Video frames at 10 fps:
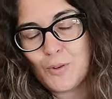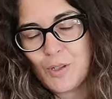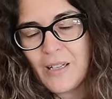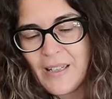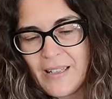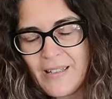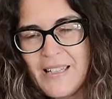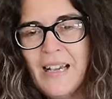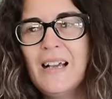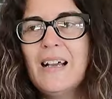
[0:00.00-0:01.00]
Cosa que
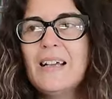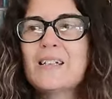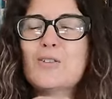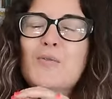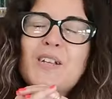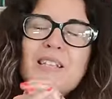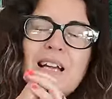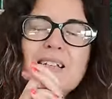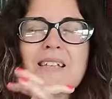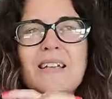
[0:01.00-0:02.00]
ya a Christopher
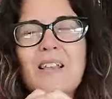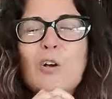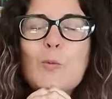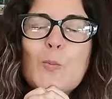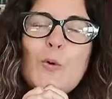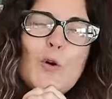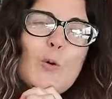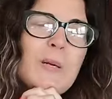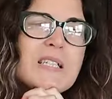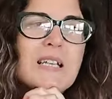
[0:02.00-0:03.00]
ya se queda como un
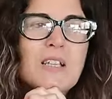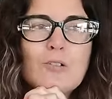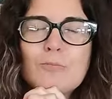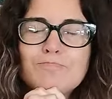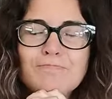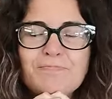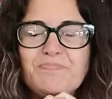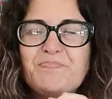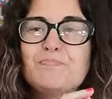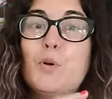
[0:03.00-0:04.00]
poco pensando,
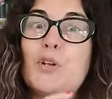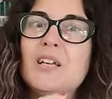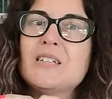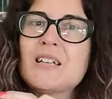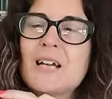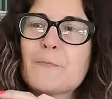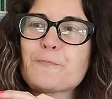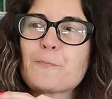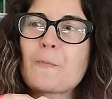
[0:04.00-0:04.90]
mm, ¿por qué será?